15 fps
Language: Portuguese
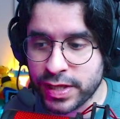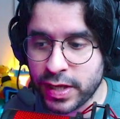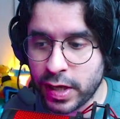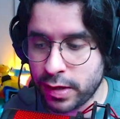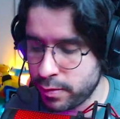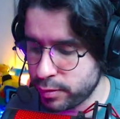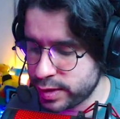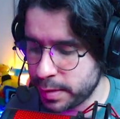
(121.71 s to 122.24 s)
Eu vou
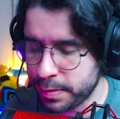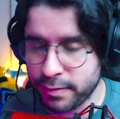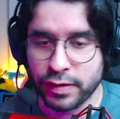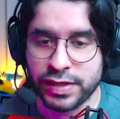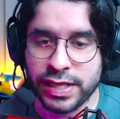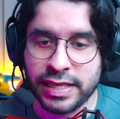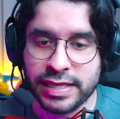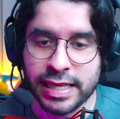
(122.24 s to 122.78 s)
mostrar pra vocês
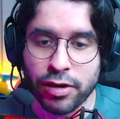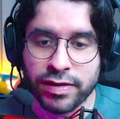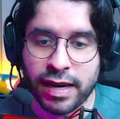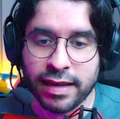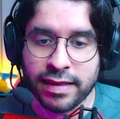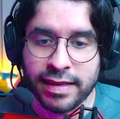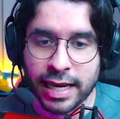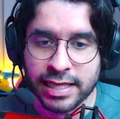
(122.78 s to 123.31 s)
na outra
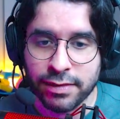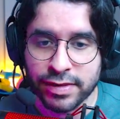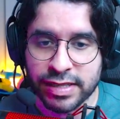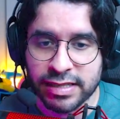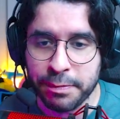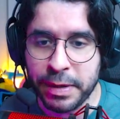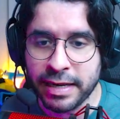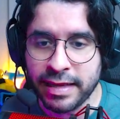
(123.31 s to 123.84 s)
tela. Se vocês
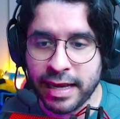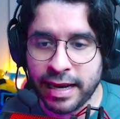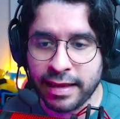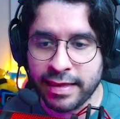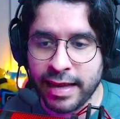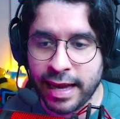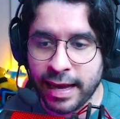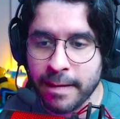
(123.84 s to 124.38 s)
apertarem
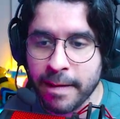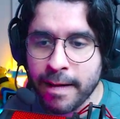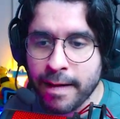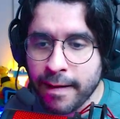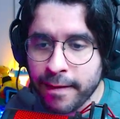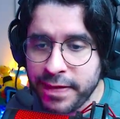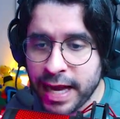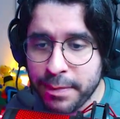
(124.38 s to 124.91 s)
T,
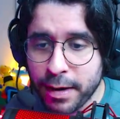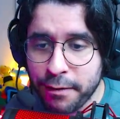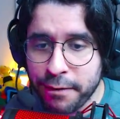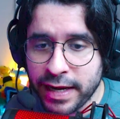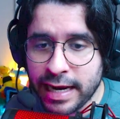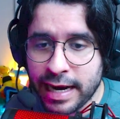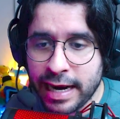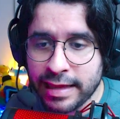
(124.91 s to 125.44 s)
dá pra ficar
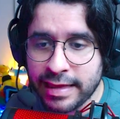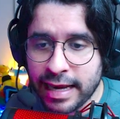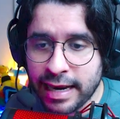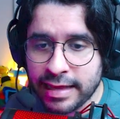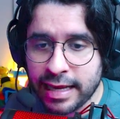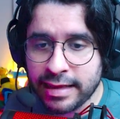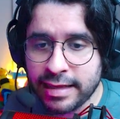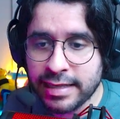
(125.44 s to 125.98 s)
na tela da
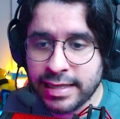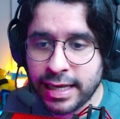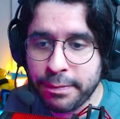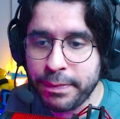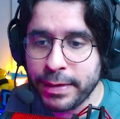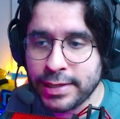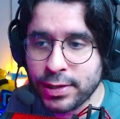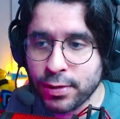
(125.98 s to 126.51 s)
terceira
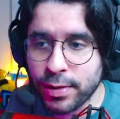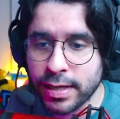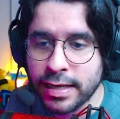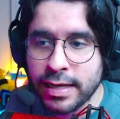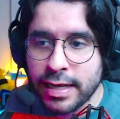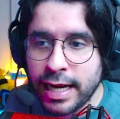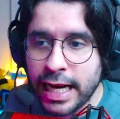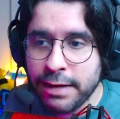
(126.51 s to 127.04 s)
pessoa.
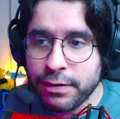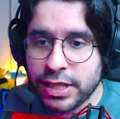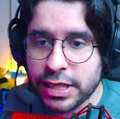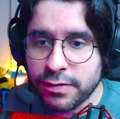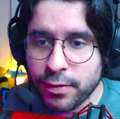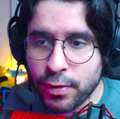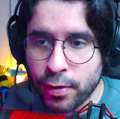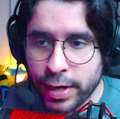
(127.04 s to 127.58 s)
Aí vocês vão
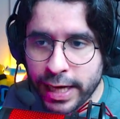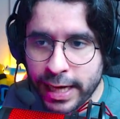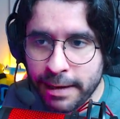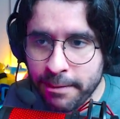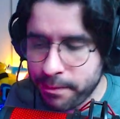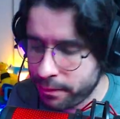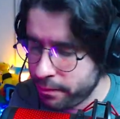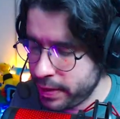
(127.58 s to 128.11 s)
correr,
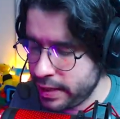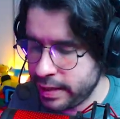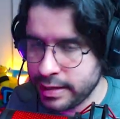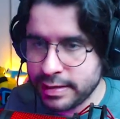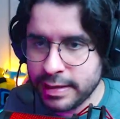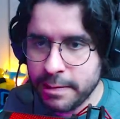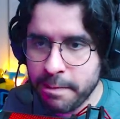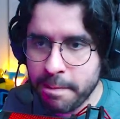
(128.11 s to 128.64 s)
beleza.